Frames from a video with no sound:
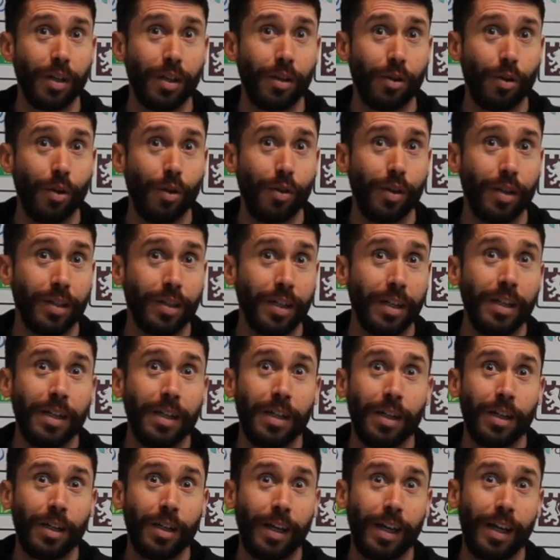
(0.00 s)
Entonces,
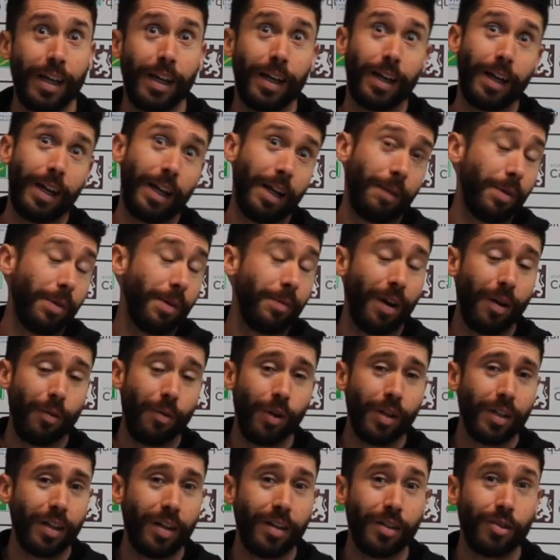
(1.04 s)
en la primera
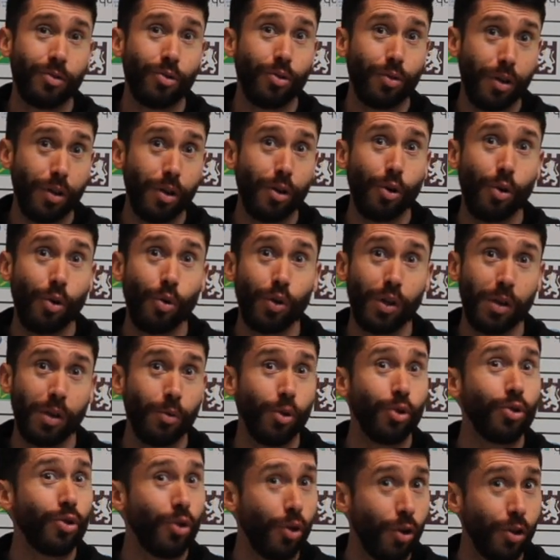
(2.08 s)
vuelta de estos cinco
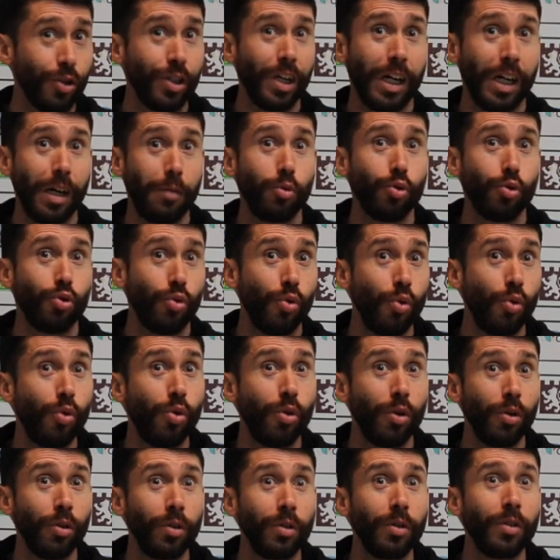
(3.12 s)
últimos solo sacamos
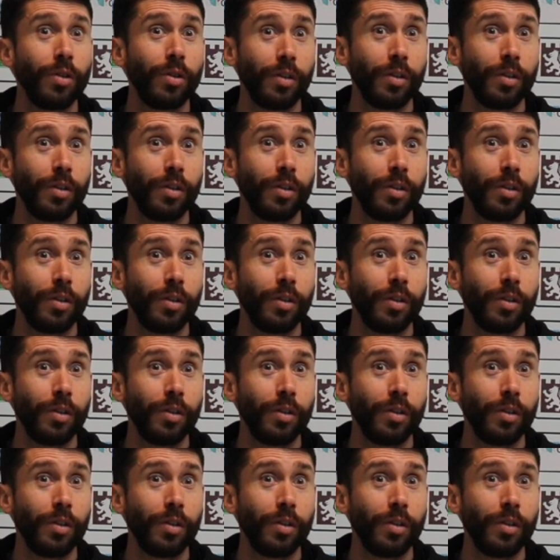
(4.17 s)
uno,